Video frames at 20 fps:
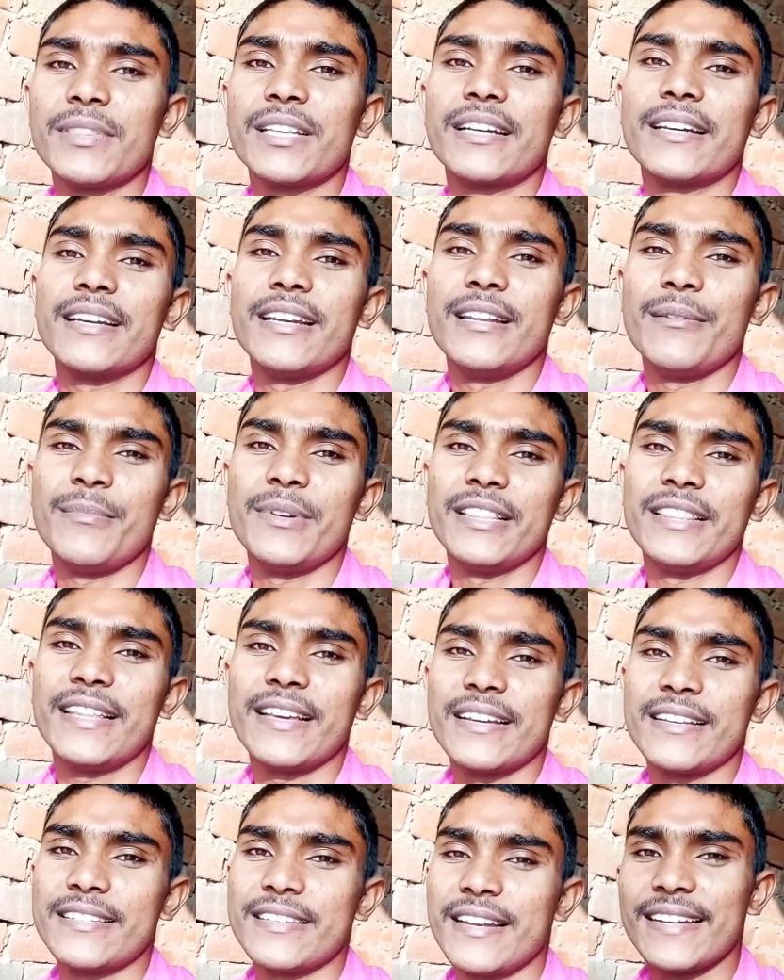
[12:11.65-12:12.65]
तक के लिए मिलते हैं
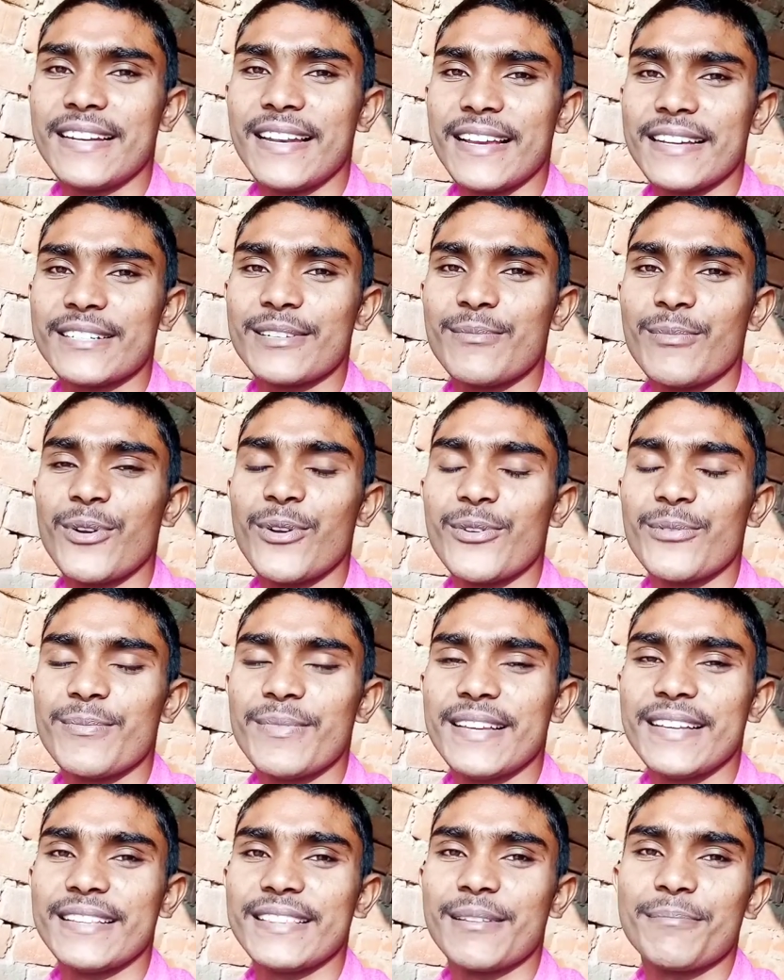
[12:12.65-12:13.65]
किसी नेक्स्ट ब्लॉग में
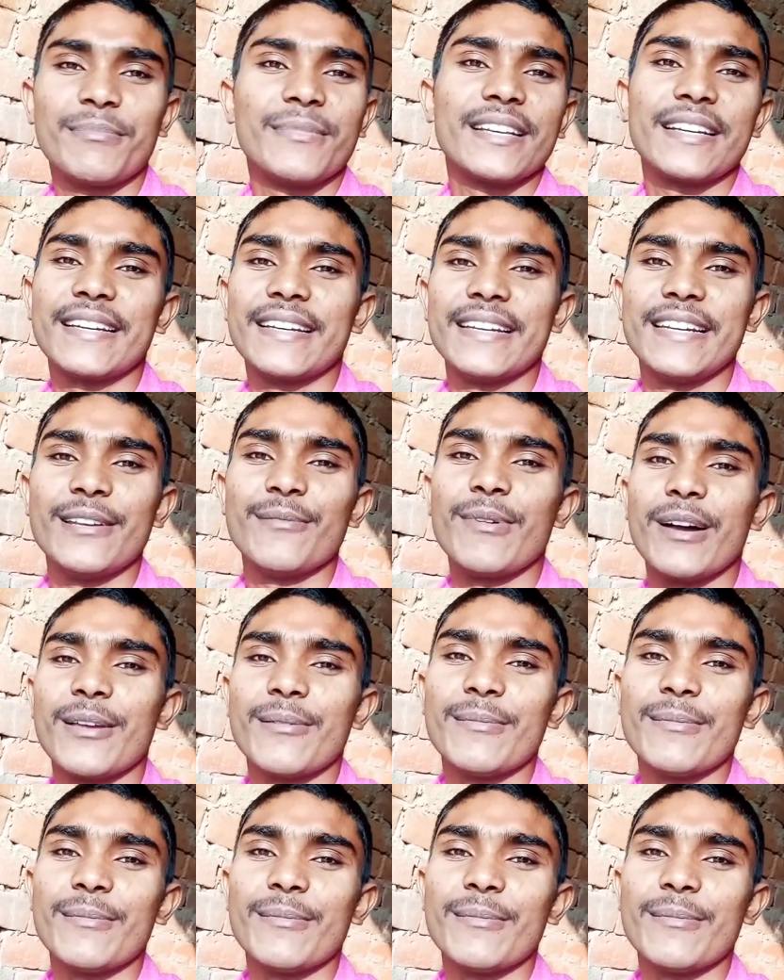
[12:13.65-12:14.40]
तब तक के लिए बाय